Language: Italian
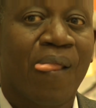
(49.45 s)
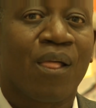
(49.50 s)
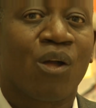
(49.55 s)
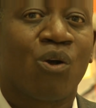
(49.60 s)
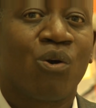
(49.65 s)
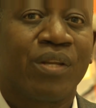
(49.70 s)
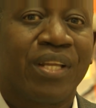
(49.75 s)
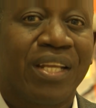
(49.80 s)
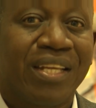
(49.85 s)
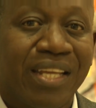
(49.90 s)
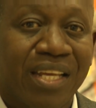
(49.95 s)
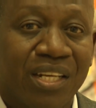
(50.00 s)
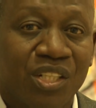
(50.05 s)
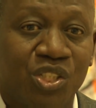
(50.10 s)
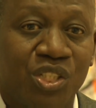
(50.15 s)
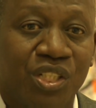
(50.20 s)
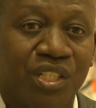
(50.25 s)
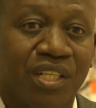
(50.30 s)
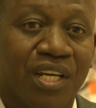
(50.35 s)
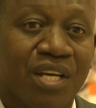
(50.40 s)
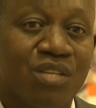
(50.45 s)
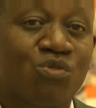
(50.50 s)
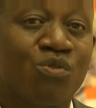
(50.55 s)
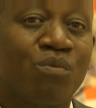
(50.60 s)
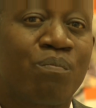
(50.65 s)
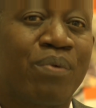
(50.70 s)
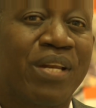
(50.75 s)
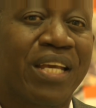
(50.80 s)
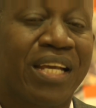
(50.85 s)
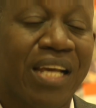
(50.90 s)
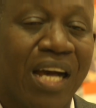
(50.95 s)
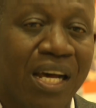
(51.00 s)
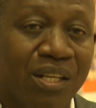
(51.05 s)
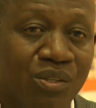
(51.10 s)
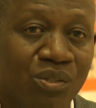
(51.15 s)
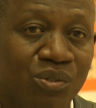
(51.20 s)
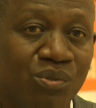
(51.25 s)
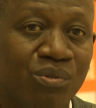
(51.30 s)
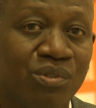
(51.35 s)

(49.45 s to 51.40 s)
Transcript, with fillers: con energia, supplicando